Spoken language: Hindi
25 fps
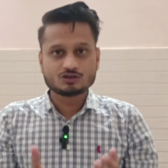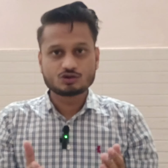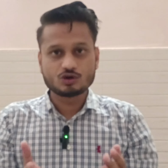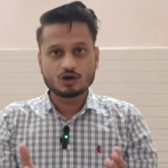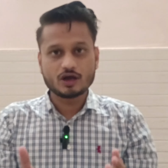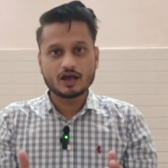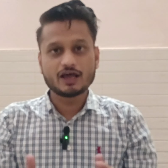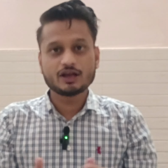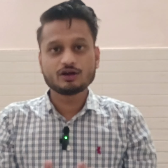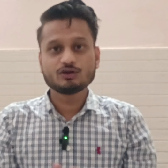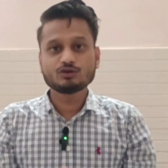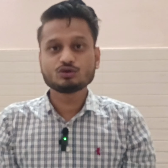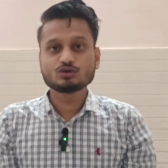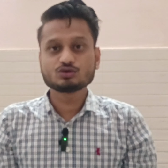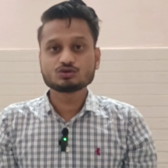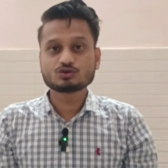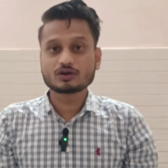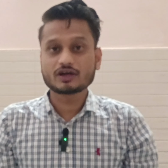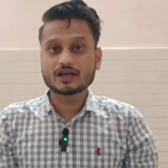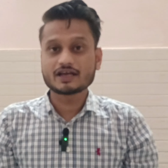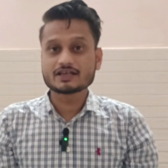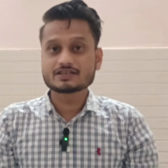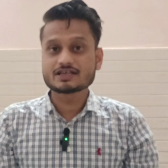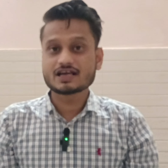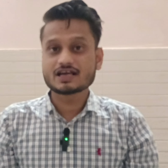सो so, हेलो दोस्तों
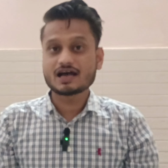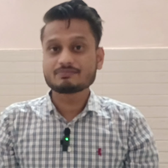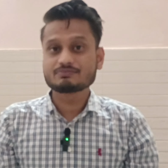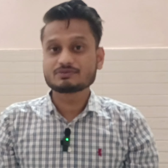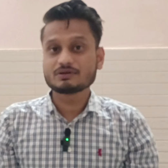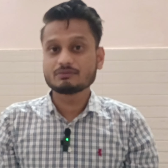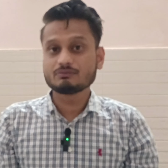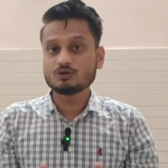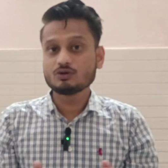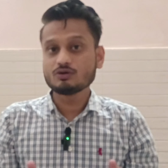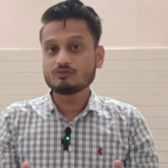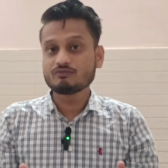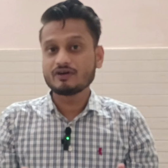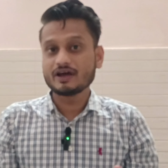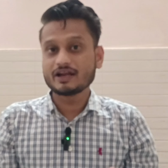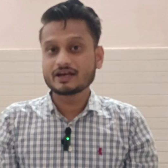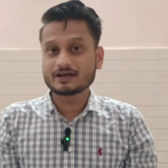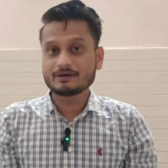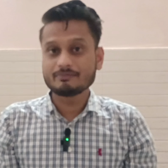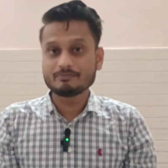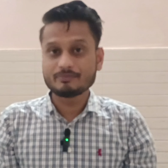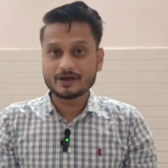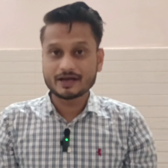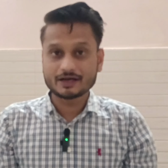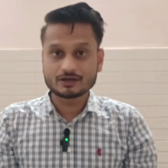कैसे हैं आप सब लोग
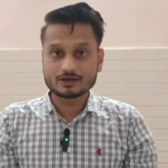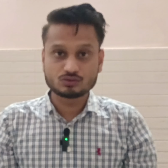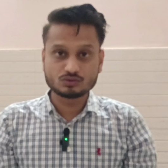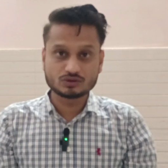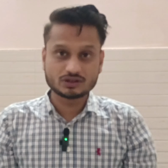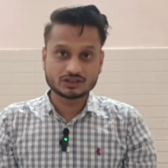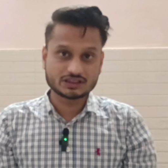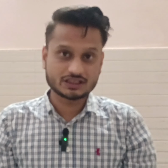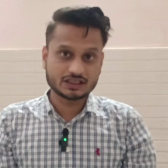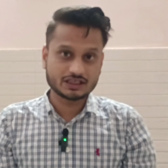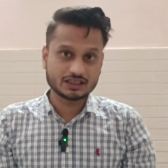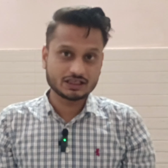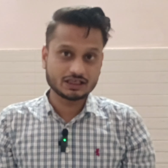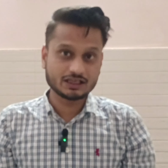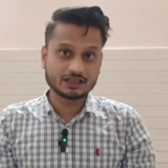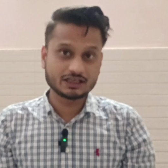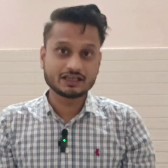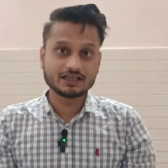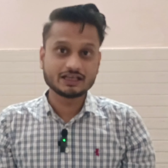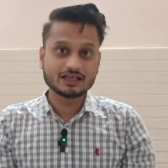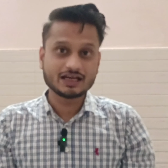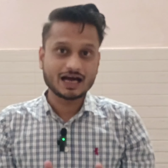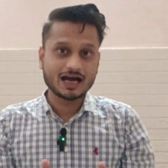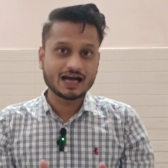वेलकम बैक टू द चैनल अगेन